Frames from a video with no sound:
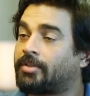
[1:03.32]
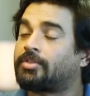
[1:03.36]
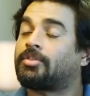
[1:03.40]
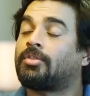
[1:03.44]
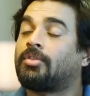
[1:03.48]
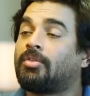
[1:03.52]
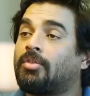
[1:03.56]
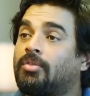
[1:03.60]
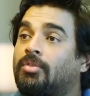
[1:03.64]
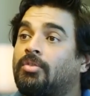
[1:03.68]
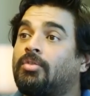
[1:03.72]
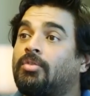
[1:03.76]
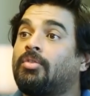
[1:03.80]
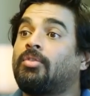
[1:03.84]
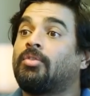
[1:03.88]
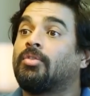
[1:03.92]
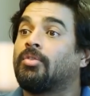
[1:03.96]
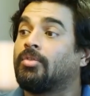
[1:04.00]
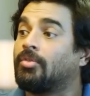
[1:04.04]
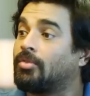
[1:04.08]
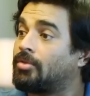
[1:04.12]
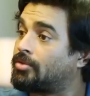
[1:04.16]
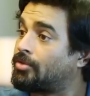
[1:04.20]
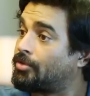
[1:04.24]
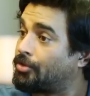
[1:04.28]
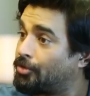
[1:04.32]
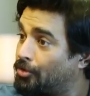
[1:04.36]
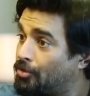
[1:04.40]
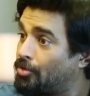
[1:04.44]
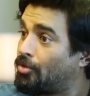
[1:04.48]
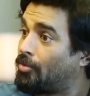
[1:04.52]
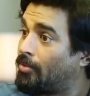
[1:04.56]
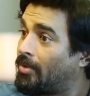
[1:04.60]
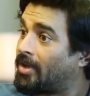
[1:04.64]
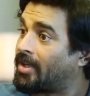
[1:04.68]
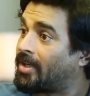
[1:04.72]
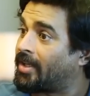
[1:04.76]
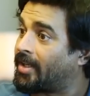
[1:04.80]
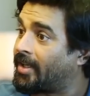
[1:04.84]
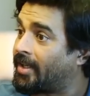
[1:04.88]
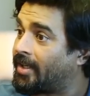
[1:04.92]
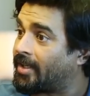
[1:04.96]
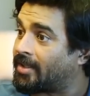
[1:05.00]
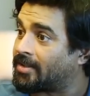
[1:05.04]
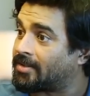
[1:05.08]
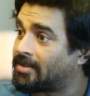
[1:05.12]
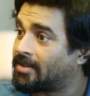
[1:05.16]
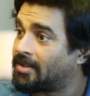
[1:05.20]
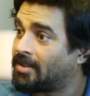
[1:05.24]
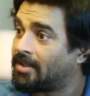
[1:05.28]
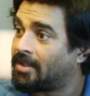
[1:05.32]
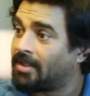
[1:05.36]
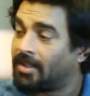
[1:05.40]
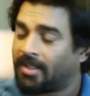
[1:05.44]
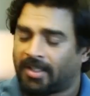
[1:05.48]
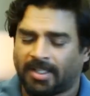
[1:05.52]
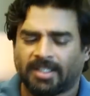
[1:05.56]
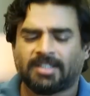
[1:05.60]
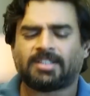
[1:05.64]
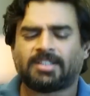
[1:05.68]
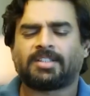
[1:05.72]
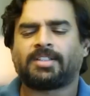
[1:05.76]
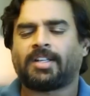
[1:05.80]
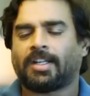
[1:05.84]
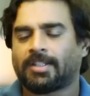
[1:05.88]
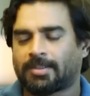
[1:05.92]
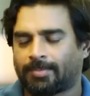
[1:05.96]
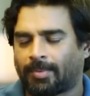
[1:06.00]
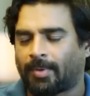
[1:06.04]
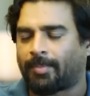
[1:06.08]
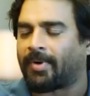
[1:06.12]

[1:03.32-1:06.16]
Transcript: So I said, oh, so you know what gay is? He said, yes,